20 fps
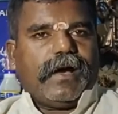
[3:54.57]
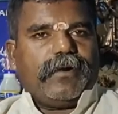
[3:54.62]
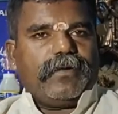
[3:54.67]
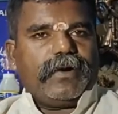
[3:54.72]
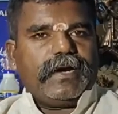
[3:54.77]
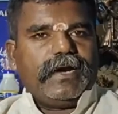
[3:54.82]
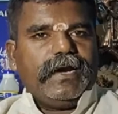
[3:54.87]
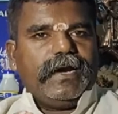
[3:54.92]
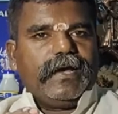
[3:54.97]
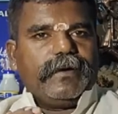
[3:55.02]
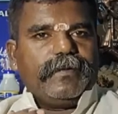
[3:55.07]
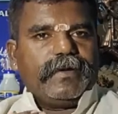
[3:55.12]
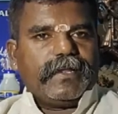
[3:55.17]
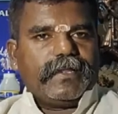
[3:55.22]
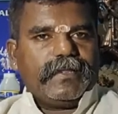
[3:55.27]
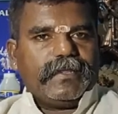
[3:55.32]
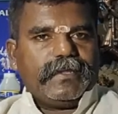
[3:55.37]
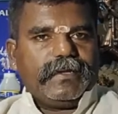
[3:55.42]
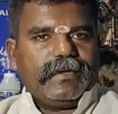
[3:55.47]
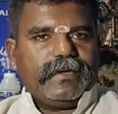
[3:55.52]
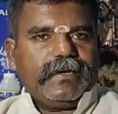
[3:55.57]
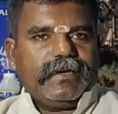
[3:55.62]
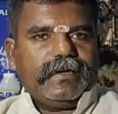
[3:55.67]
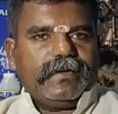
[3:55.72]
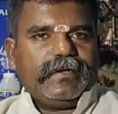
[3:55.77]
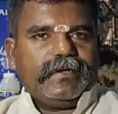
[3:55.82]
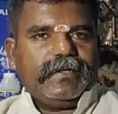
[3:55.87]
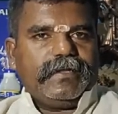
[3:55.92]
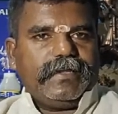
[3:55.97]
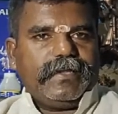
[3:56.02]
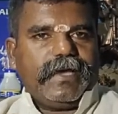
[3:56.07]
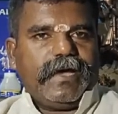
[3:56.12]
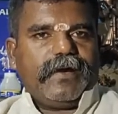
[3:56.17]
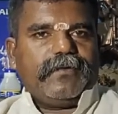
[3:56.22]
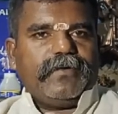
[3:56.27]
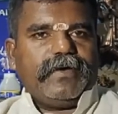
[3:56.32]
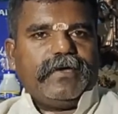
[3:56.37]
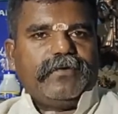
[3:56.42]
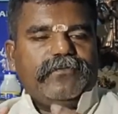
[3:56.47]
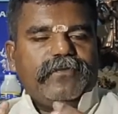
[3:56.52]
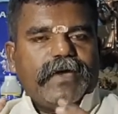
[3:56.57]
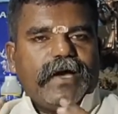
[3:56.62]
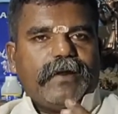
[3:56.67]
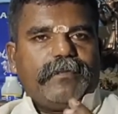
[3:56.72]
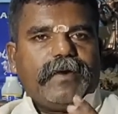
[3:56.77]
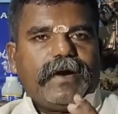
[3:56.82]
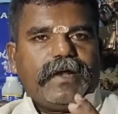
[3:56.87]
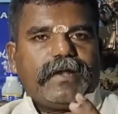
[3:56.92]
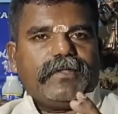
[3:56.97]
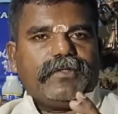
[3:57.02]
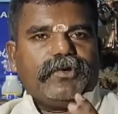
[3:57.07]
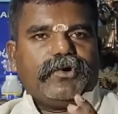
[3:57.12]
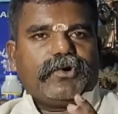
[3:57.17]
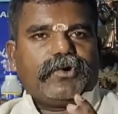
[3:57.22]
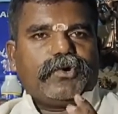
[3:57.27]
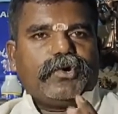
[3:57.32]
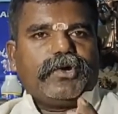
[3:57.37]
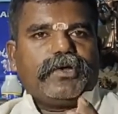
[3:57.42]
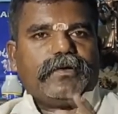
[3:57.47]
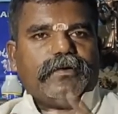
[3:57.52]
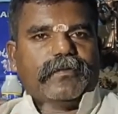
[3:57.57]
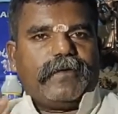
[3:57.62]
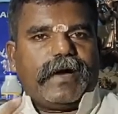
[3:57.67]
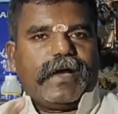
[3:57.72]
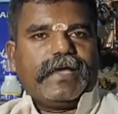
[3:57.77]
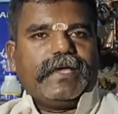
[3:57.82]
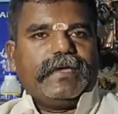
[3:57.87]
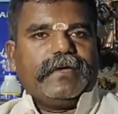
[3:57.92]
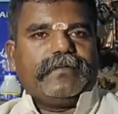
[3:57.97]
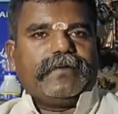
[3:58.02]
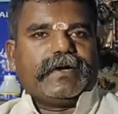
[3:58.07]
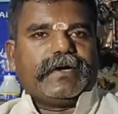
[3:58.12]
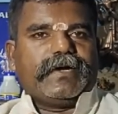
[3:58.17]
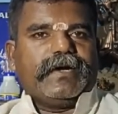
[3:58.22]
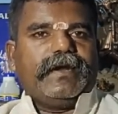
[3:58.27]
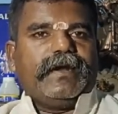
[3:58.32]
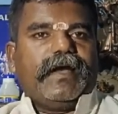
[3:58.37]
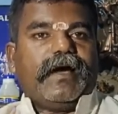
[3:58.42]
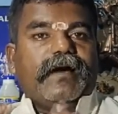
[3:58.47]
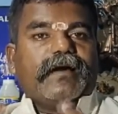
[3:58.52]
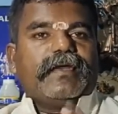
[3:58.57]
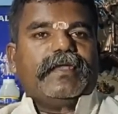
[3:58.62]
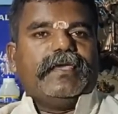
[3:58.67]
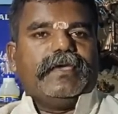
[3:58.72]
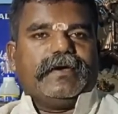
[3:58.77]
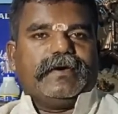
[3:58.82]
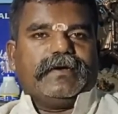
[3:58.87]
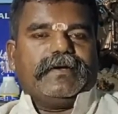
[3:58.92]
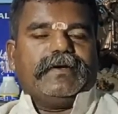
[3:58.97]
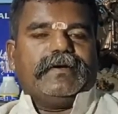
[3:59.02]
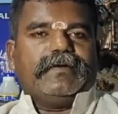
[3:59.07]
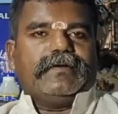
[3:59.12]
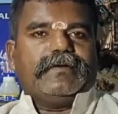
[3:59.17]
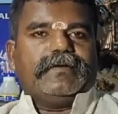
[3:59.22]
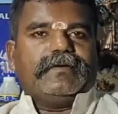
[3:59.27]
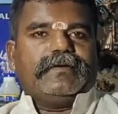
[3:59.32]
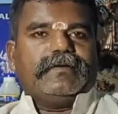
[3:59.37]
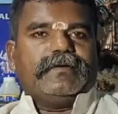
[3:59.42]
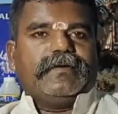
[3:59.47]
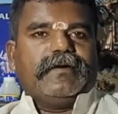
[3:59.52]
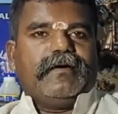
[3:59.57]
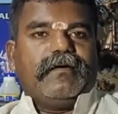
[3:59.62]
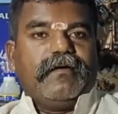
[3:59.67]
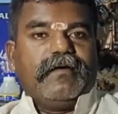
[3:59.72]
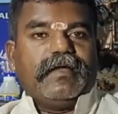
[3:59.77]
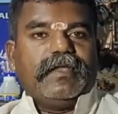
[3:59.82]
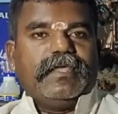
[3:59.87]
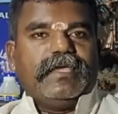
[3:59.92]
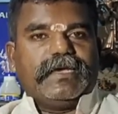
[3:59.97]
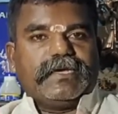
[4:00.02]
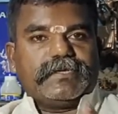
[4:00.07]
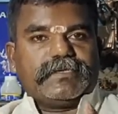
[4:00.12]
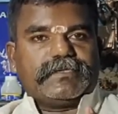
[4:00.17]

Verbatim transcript: அவர்களிடமிருந்து இந்தியாவை வியாபார நோக்கோடு வாங்கியவர்கள் ஆங்கிலேயர்கள் ஆங்கிலேய